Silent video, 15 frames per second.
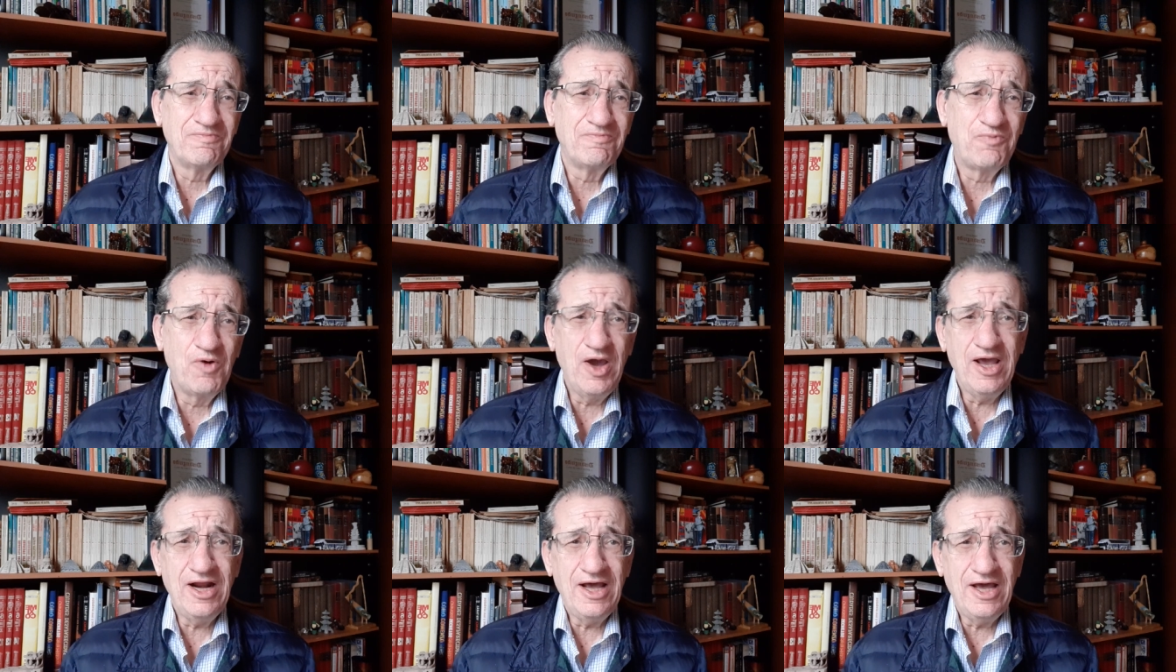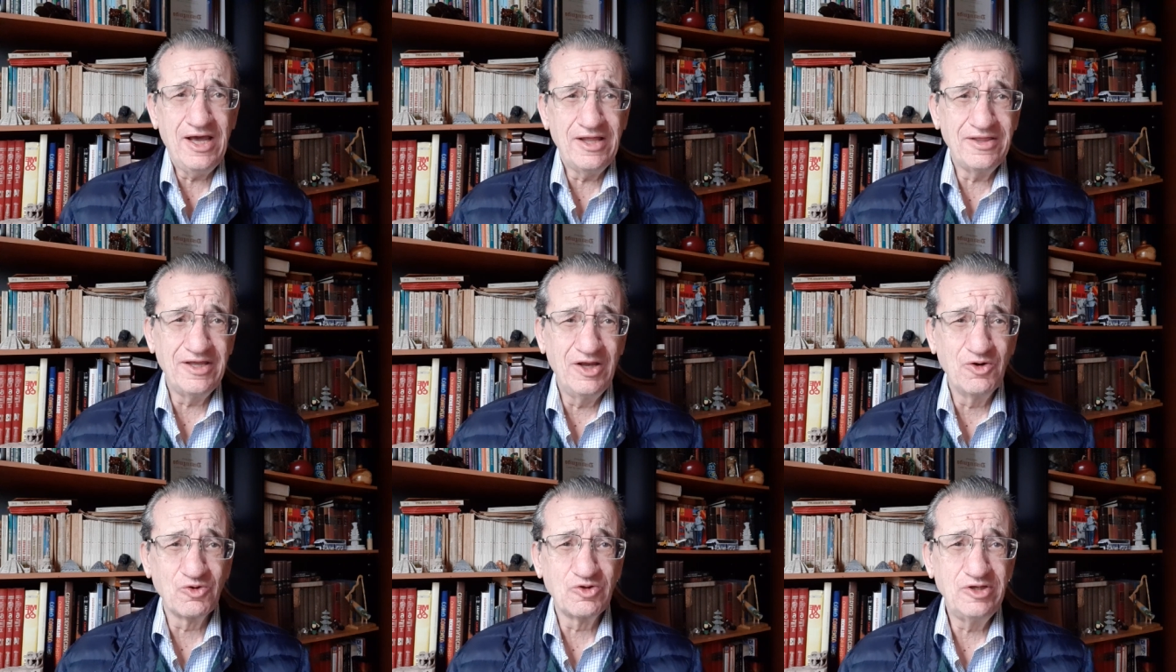fuera de
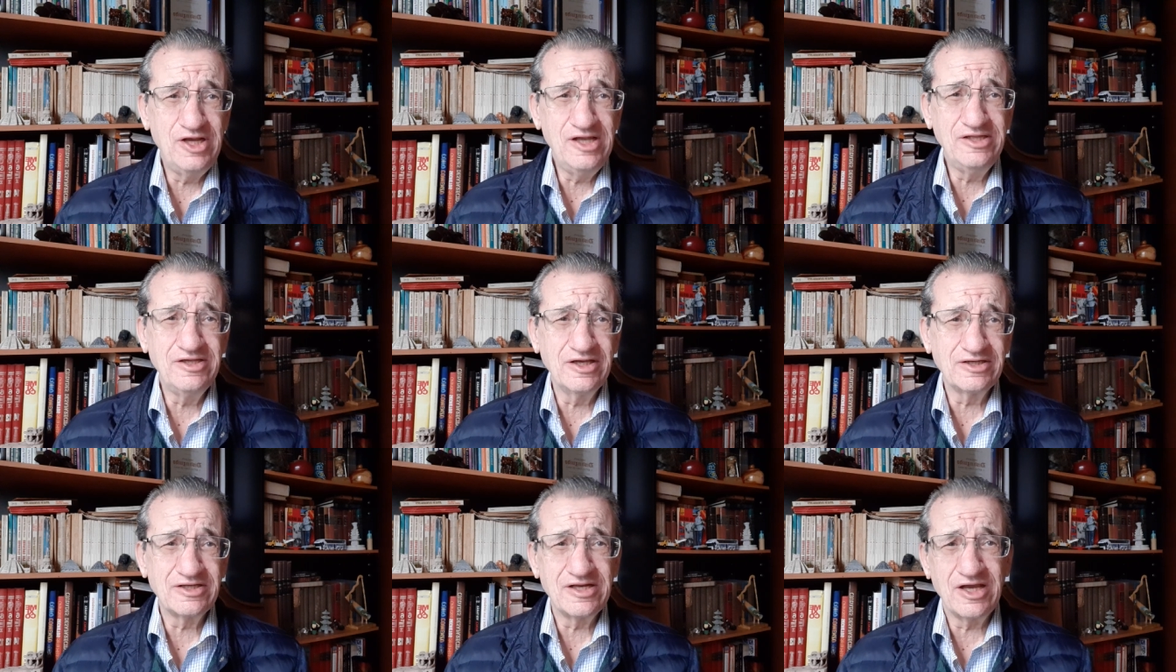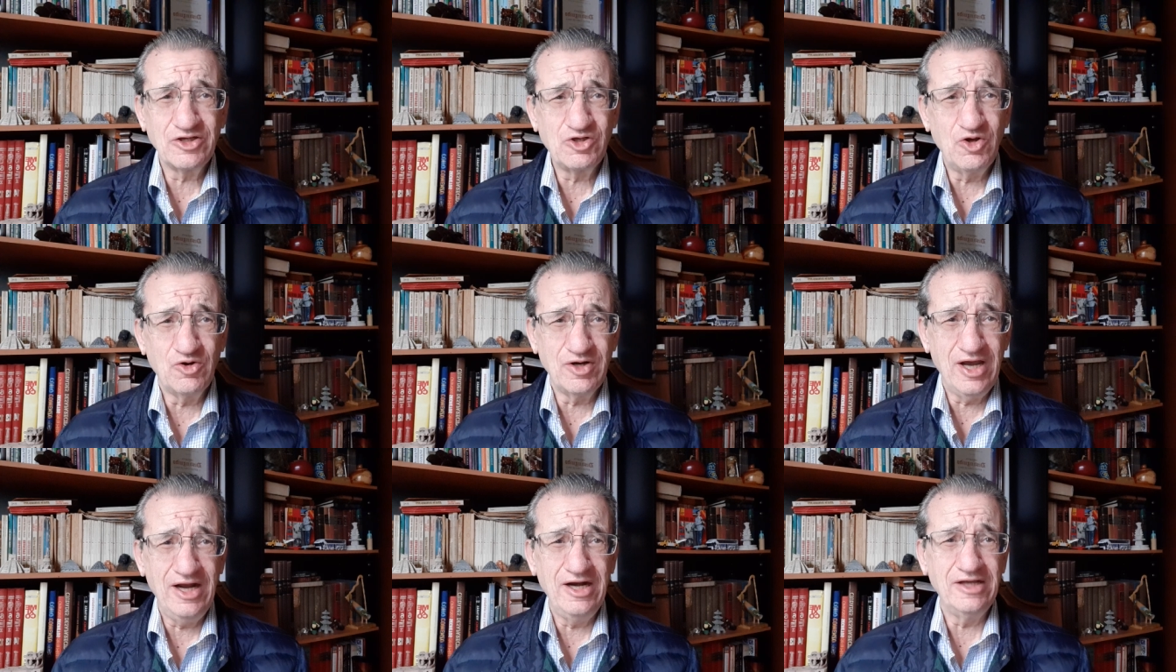los lindes
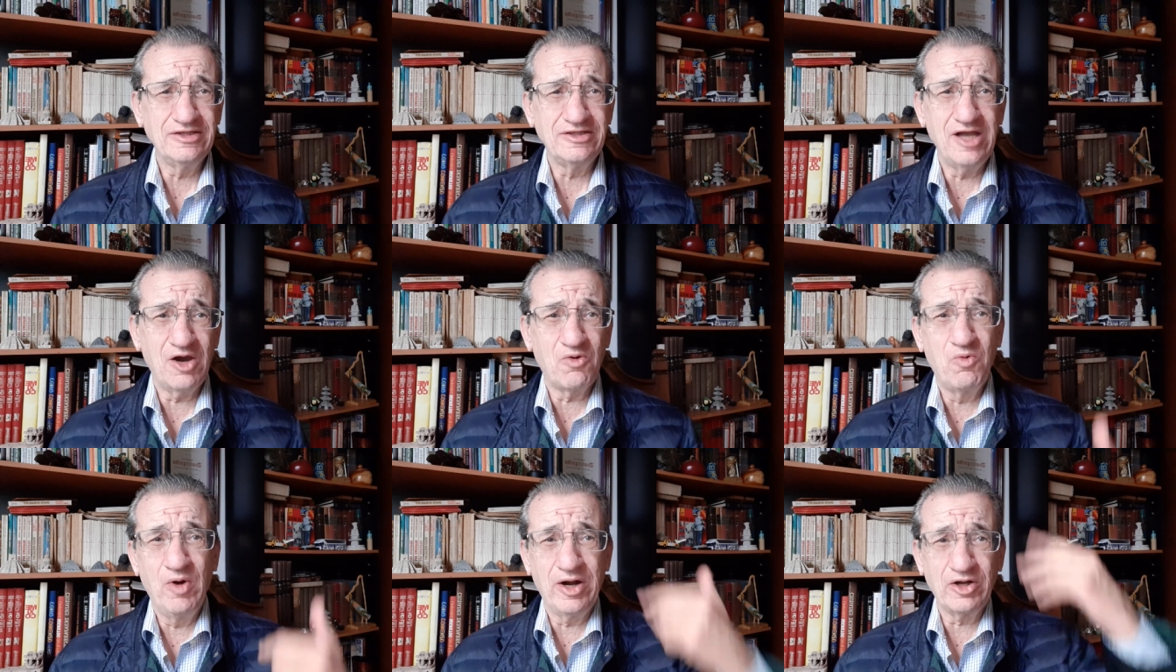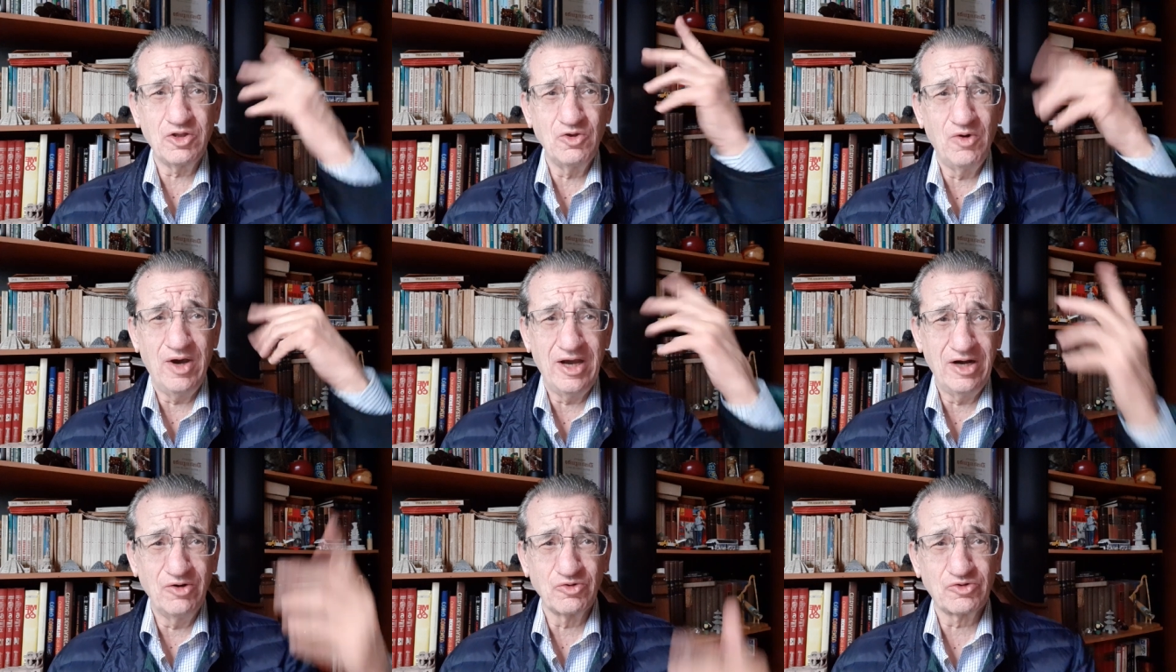nacionales de acuerdo
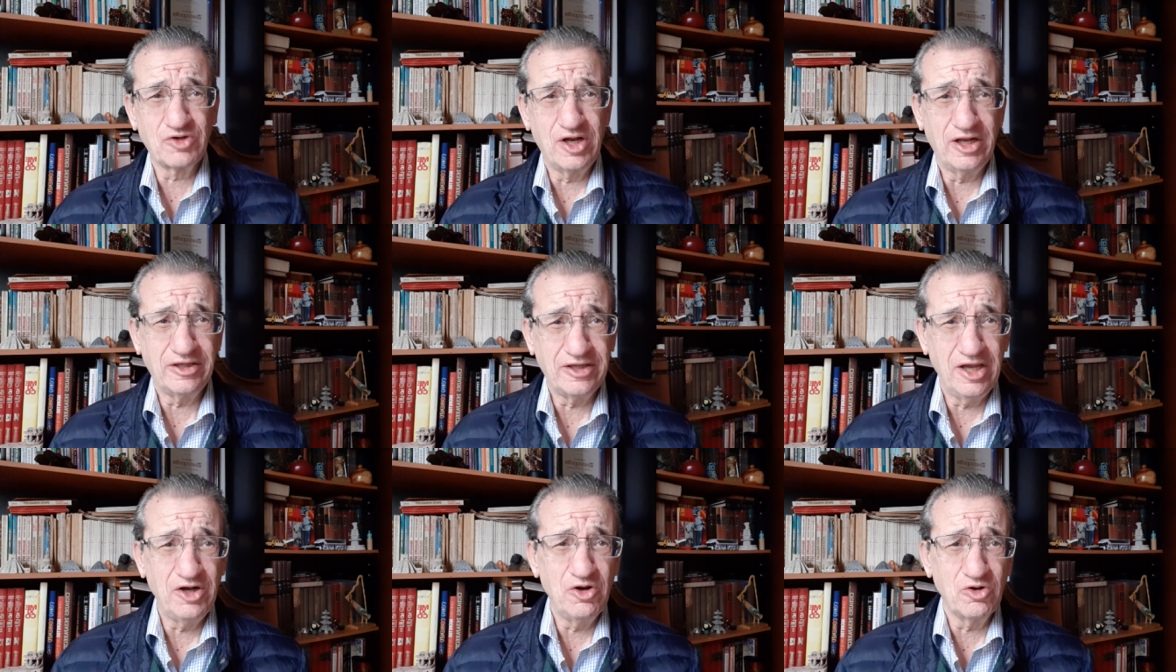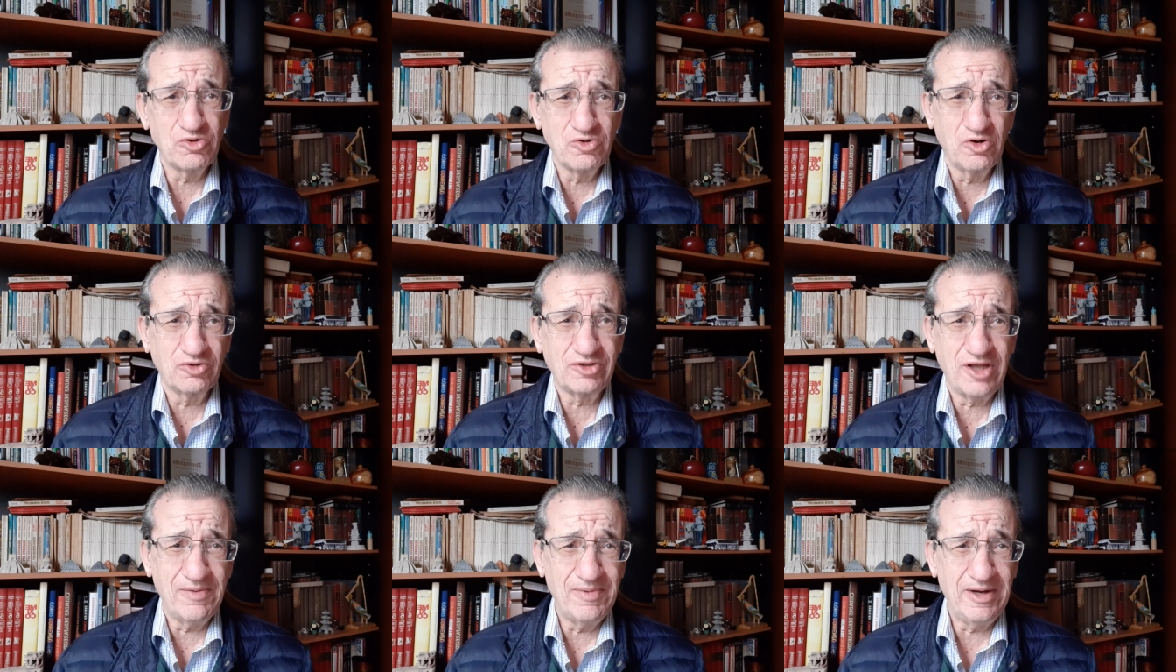a los criterios
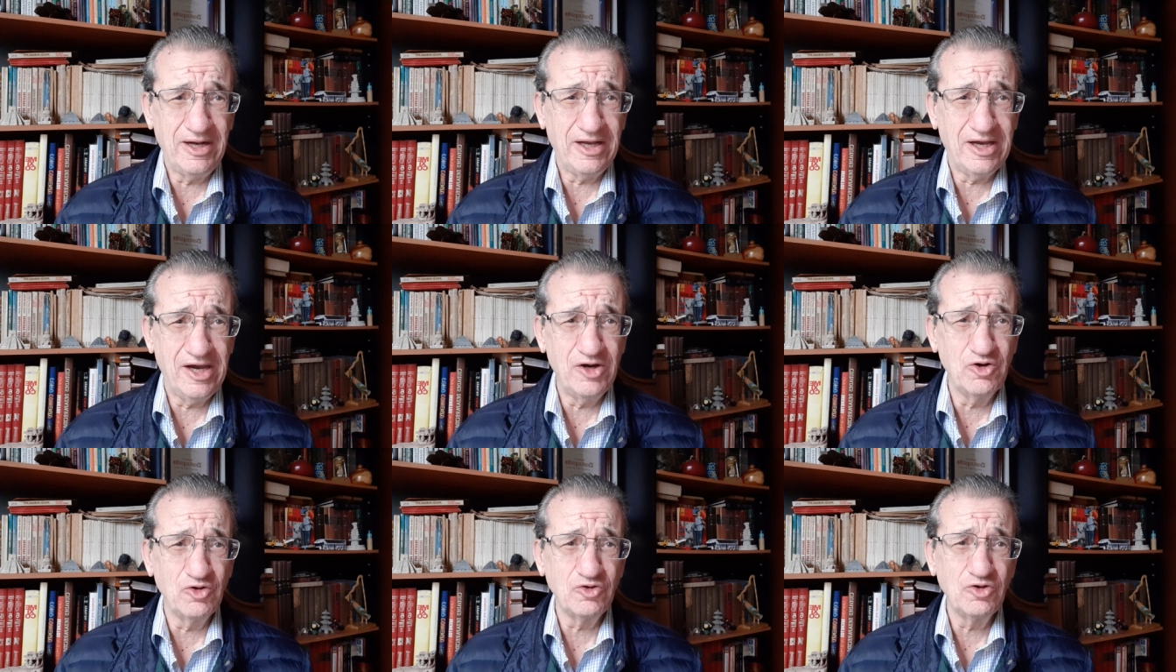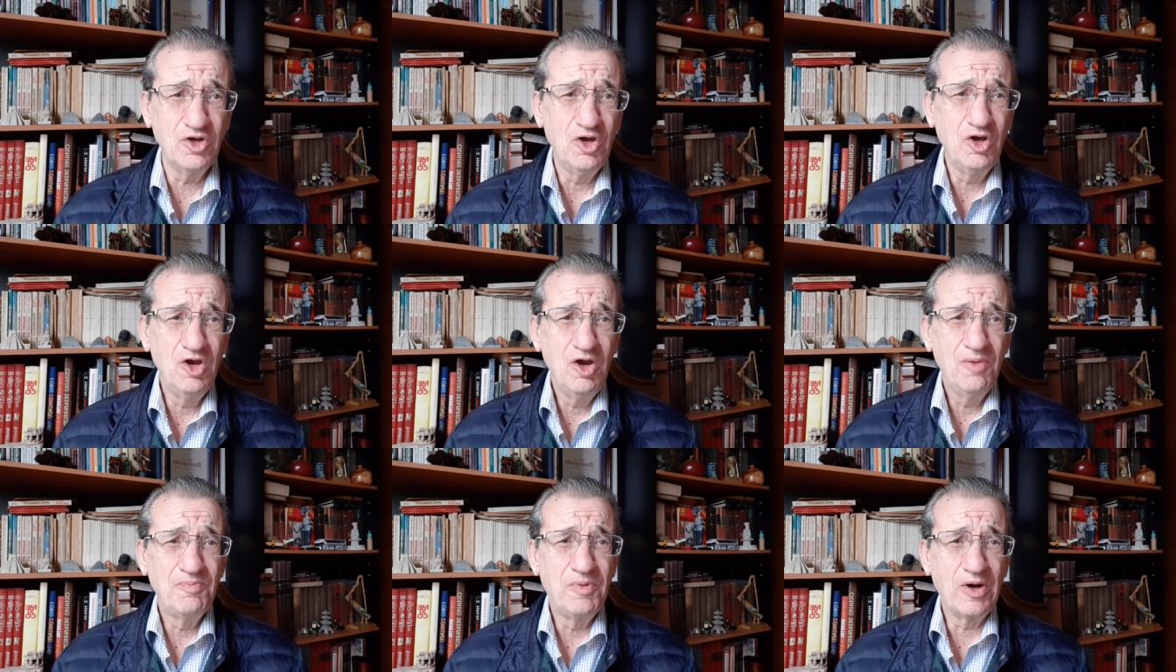norteamericanos
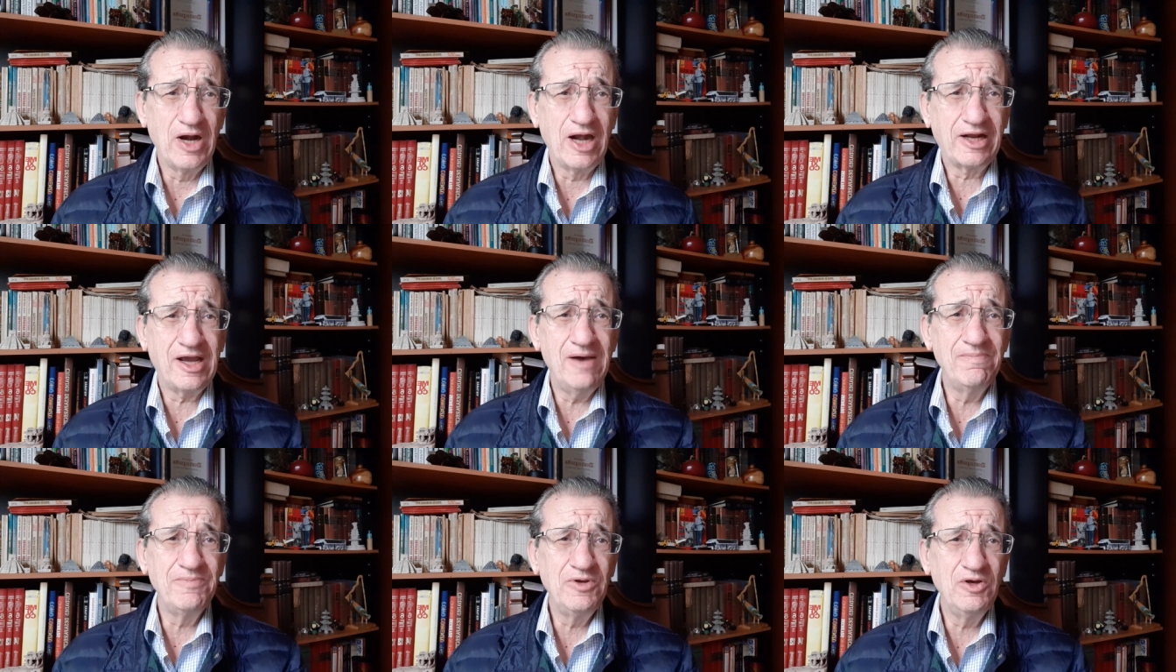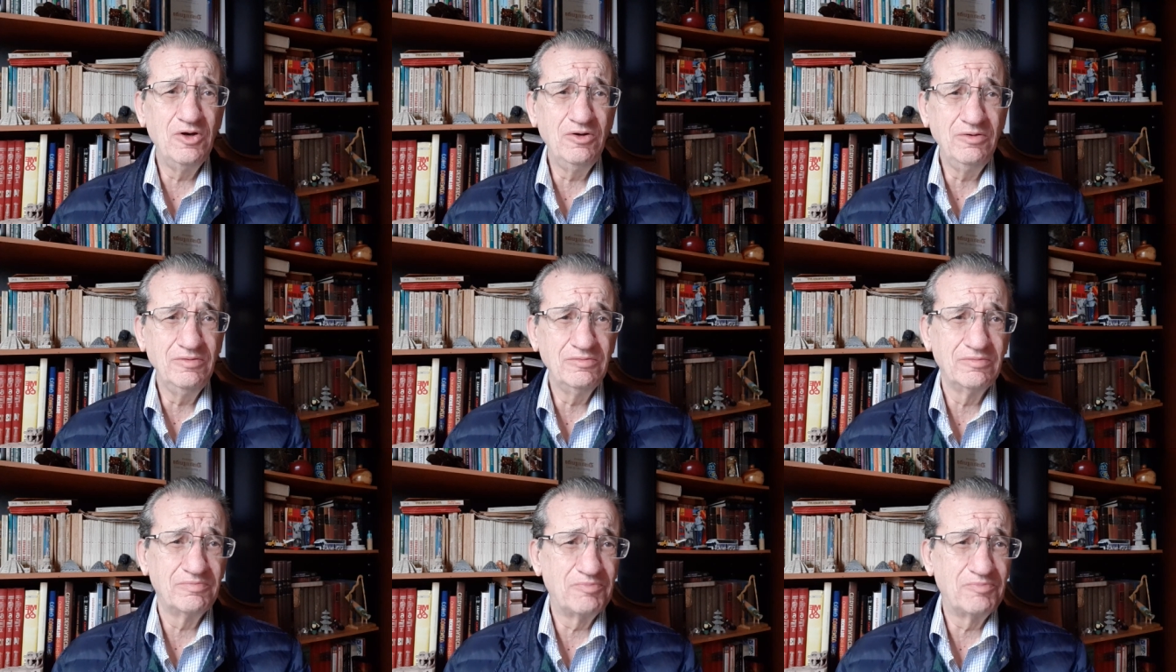por el cambio,